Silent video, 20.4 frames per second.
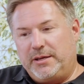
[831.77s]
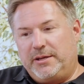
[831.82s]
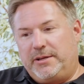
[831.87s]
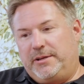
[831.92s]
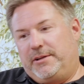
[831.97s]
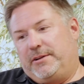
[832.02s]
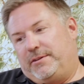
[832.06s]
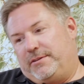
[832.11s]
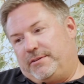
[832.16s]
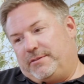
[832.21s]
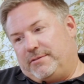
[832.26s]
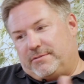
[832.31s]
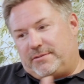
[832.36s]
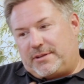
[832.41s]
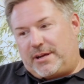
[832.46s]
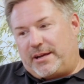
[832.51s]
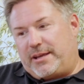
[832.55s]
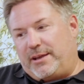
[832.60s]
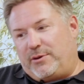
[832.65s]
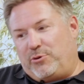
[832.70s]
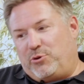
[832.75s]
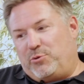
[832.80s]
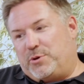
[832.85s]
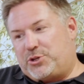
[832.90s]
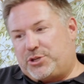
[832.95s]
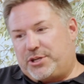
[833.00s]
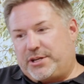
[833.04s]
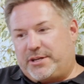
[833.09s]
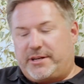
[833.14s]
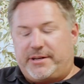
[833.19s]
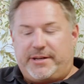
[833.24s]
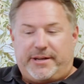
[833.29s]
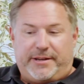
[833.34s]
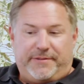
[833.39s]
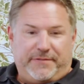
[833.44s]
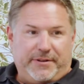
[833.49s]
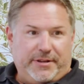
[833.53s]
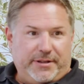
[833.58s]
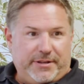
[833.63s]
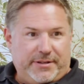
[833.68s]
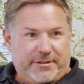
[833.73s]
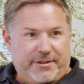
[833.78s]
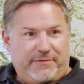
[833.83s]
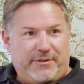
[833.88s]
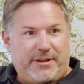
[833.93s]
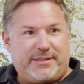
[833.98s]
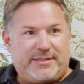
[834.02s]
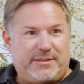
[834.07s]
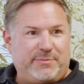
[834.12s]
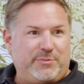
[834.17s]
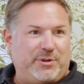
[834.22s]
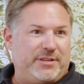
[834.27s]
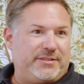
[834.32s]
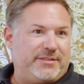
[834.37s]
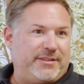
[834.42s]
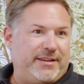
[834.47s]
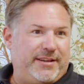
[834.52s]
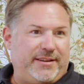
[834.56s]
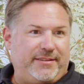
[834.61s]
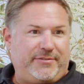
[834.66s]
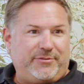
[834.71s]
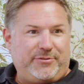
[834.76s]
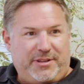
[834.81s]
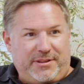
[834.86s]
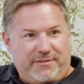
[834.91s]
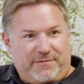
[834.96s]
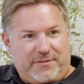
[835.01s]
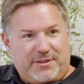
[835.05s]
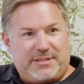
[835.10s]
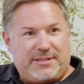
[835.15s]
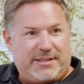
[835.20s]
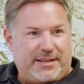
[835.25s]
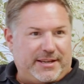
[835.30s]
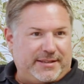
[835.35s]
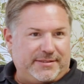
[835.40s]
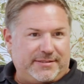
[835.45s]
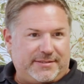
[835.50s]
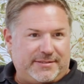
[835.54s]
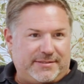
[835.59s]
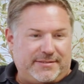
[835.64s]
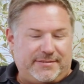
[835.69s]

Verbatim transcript: Ja, äh, dagegenüber steht halt einfach die Flexibilität und die Effizienz,